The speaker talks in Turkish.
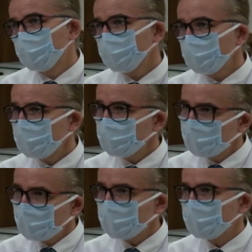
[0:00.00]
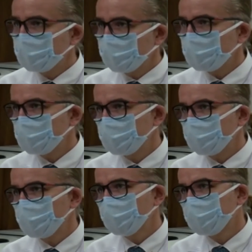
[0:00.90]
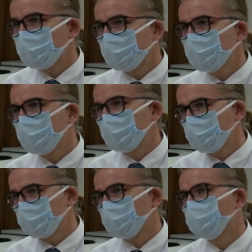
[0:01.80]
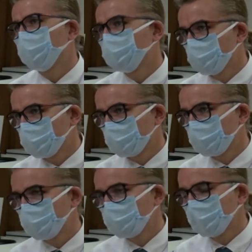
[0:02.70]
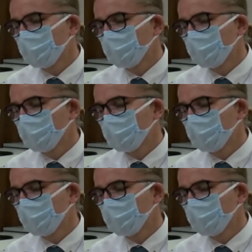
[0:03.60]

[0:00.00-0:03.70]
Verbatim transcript: Üzerine bir diyet yapın derseniz insanları iyice depresyona sokmuş olacaksınız.